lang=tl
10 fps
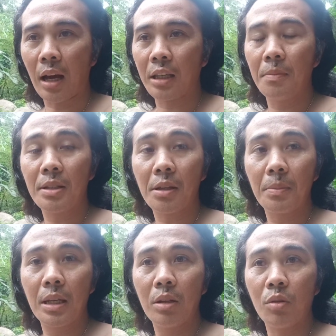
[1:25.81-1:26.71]
Ang ibig
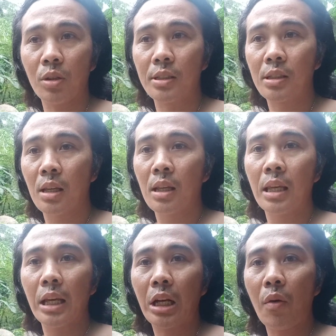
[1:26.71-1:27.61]
sabihin nun is
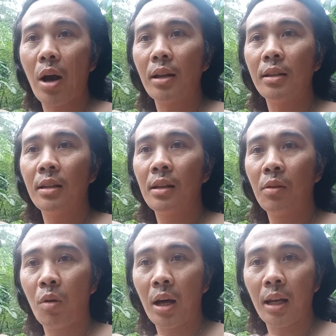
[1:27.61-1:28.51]
ikaw ay
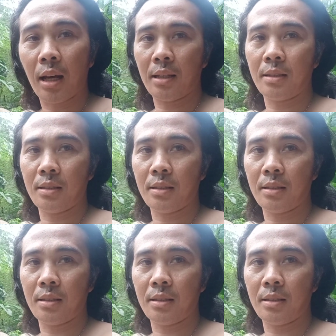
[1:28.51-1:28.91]
nininiwala